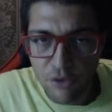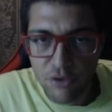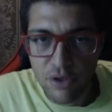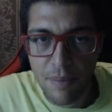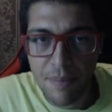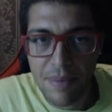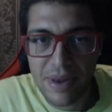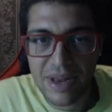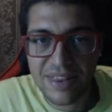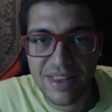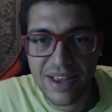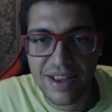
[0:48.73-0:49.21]

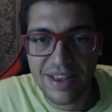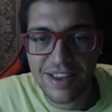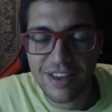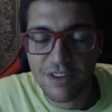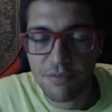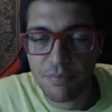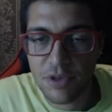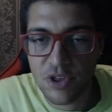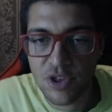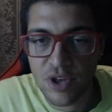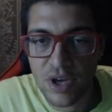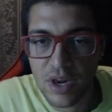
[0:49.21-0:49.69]
abbia la tecnica
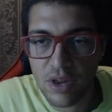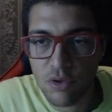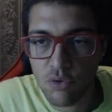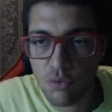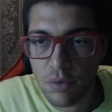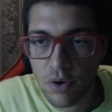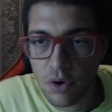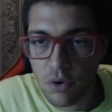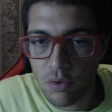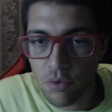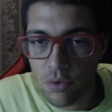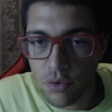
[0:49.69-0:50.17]
speciale
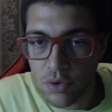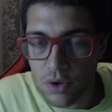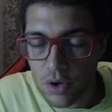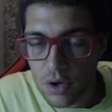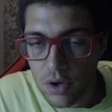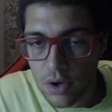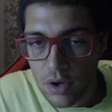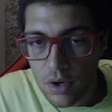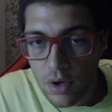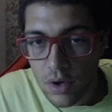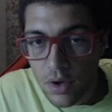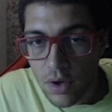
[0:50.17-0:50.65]
numero 1.
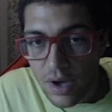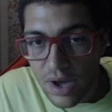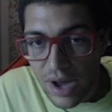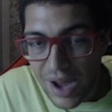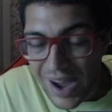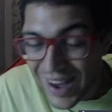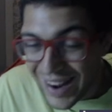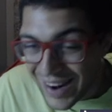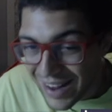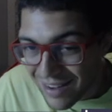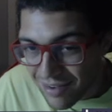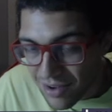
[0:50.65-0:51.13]

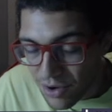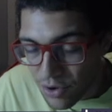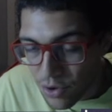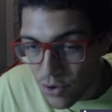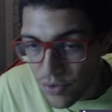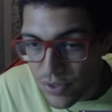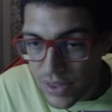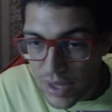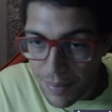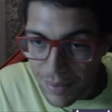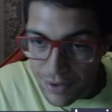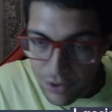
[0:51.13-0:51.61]
Ha la seconda, ma